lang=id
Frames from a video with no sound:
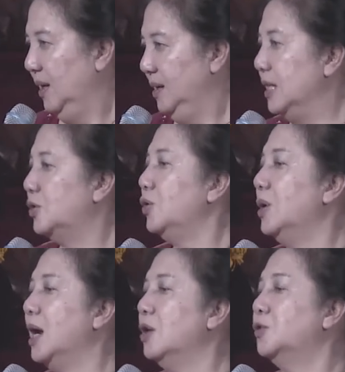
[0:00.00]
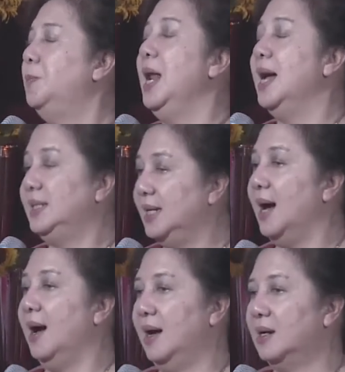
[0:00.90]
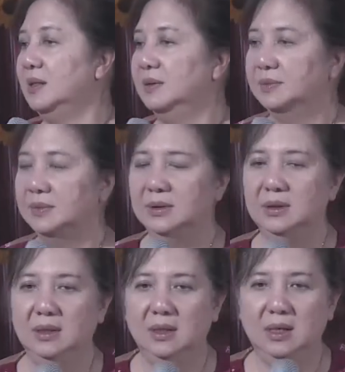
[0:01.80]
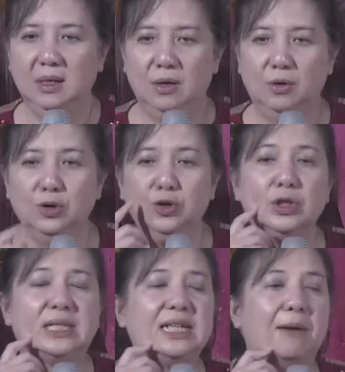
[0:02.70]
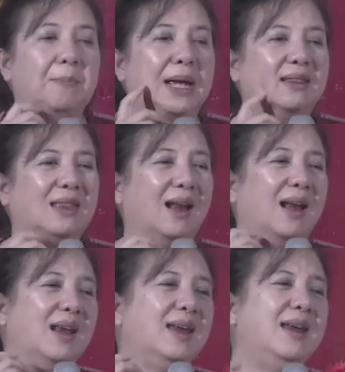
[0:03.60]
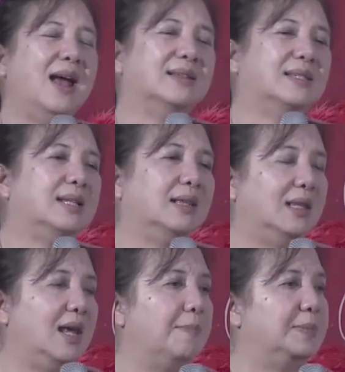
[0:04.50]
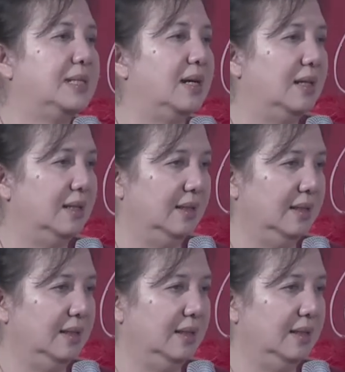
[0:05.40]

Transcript: Dan saudara harus belajar untuk sampai teriak setiap sel.